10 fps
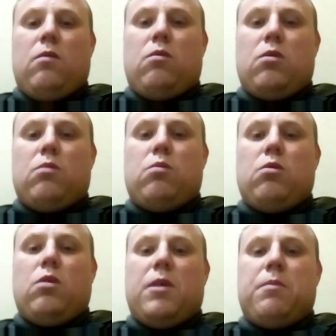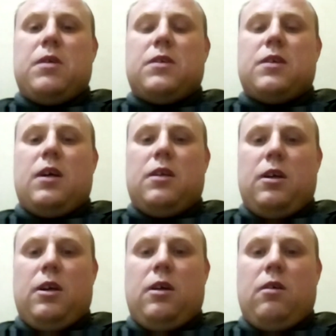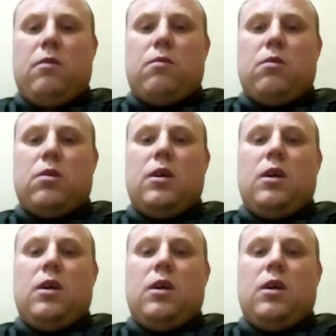Вот, буду опять писать. Вот.